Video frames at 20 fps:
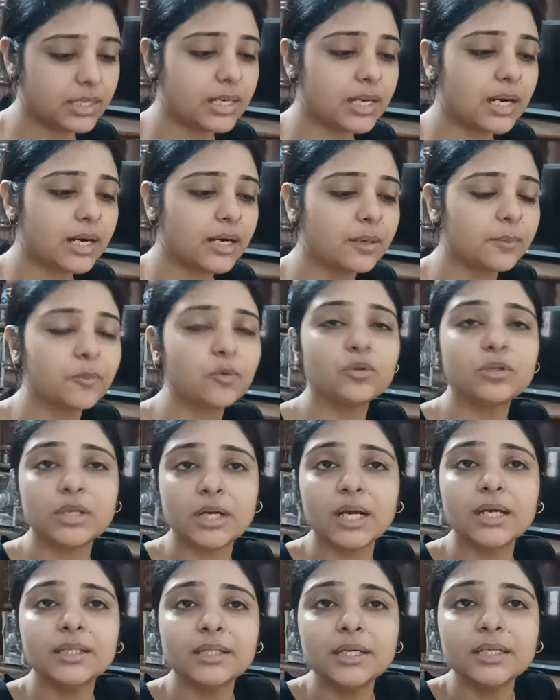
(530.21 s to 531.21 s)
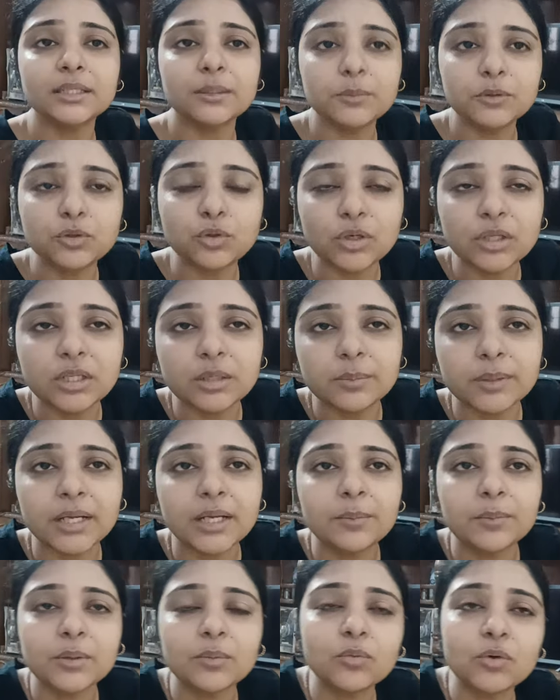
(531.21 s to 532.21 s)
कार्ड हमको दिखाई दिया था अभी थोड़ी देर
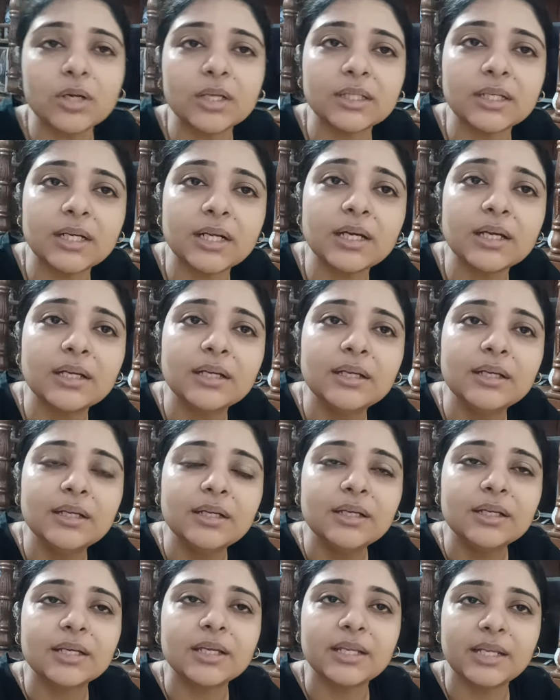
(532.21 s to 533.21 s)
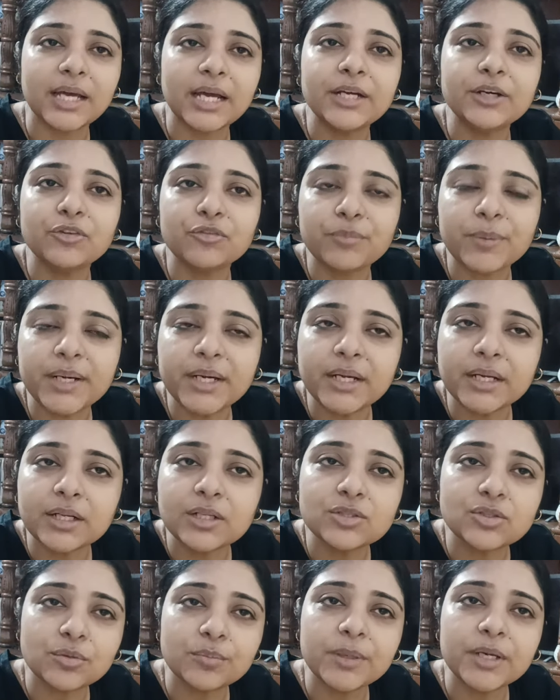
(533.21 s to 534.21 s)
पहले हमने बोला था ना कि नाइट ऑफ
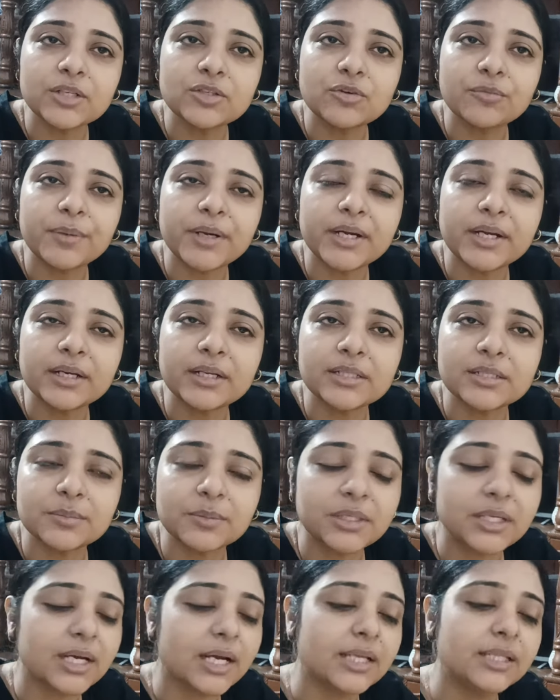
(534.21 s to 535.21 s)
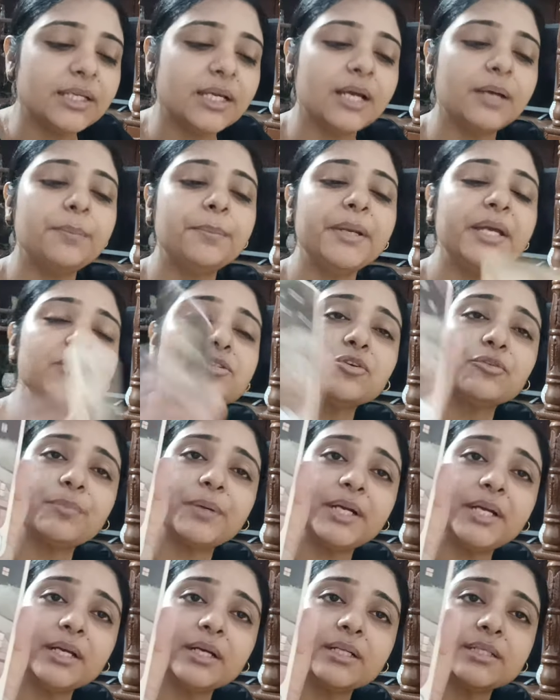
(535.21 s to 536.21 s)
पेंटिकल्स और पेज ऑफ पेंटिकल्स हमें दिखाई दिया है पेज ऑफ
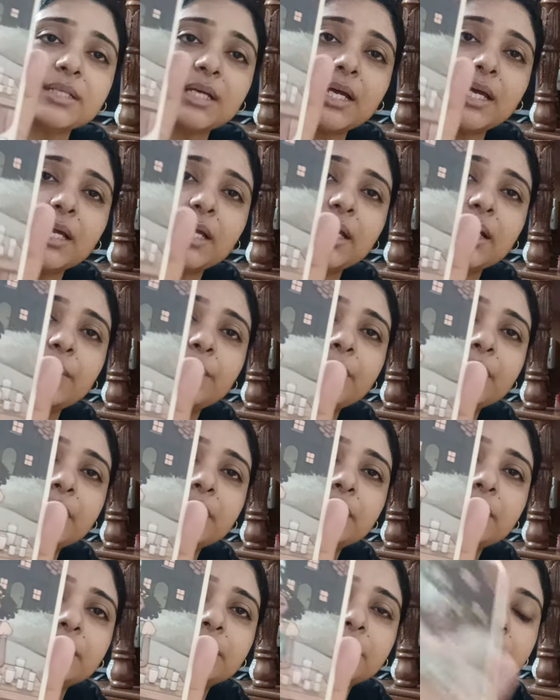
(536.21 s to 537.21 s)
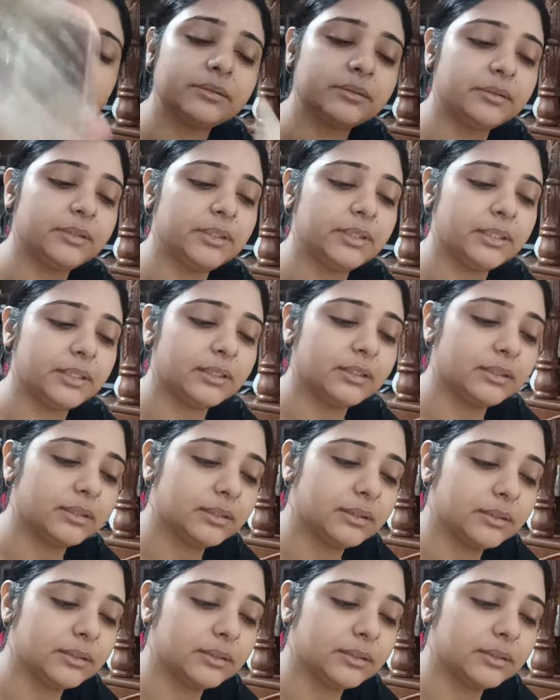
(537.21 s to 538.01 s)
पेंटिकल्स आया है यहाँ पे ठीक है